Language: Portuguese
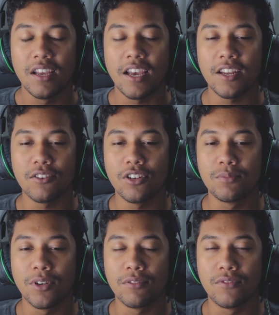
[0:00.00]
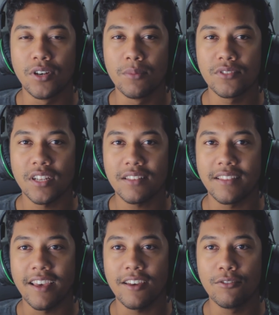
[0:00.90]
É nóis, mano, vamos
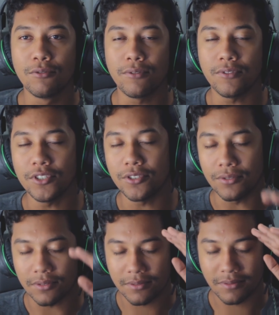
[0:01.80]
até o vídeo.